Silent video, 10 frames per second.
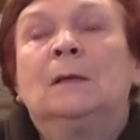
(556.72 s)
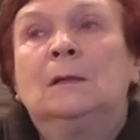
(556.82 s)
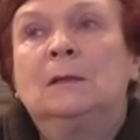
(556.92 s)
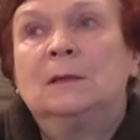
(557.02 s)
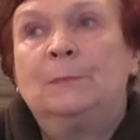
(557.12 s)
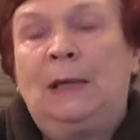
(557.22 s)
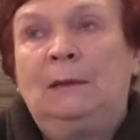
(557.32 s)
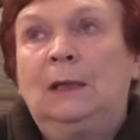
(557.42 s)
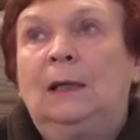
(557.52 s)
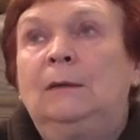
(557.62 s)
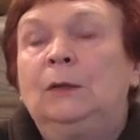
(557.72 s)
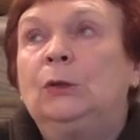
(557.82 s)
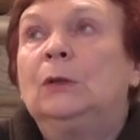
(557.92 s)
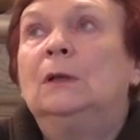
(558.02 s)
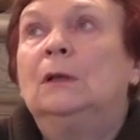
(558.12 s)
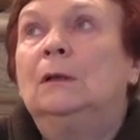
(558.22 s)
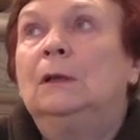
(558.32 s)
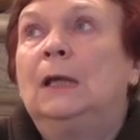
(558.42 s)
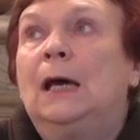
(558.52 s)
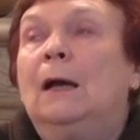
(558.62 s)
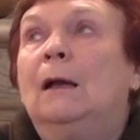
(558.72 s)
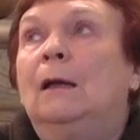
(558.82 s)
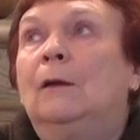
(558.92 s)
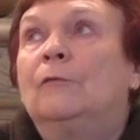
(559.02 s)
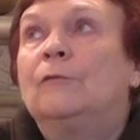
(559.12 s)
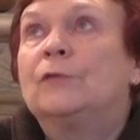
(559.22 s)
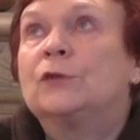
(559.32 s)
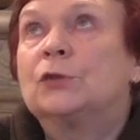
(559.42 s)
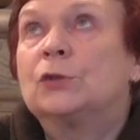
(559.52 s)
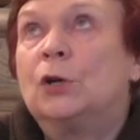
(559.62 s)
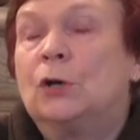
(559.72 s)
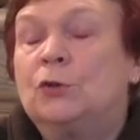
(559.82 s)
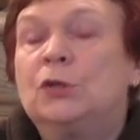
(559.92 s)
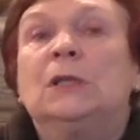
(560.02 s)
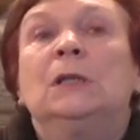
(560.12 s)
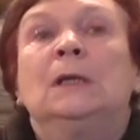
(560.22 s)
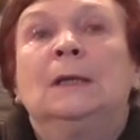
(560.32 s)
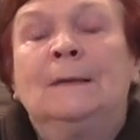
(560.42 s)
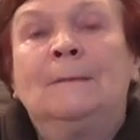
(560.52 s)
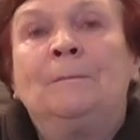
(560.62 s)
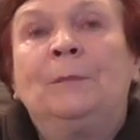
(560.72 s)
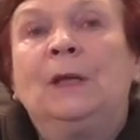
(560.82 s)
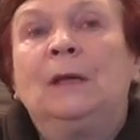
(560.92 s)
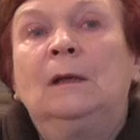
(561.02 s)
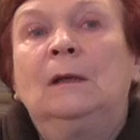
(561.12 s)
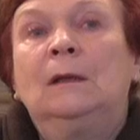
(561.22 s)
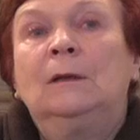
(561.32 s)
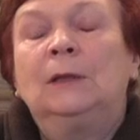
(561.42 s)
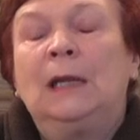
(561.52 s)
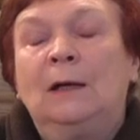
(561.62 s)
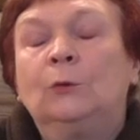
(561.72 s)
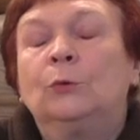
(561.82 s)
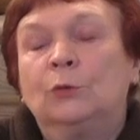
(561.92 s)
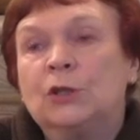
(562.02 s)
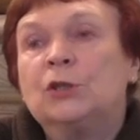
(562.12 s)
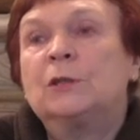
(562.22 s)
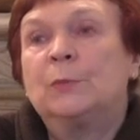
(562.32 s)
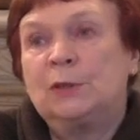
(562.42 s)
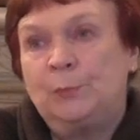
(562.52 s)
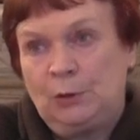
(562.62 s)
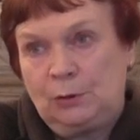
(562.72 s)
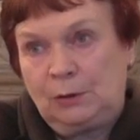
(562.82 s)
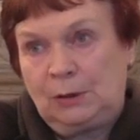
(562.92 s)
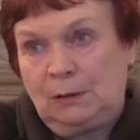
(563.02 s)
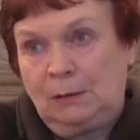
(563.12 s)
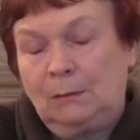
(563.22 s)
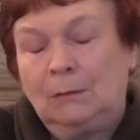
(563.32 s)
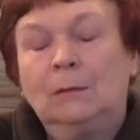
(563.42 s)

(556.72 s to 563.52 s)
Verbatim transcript: e, z badań e, na wschodzie na e, II Rzeczpospolitej.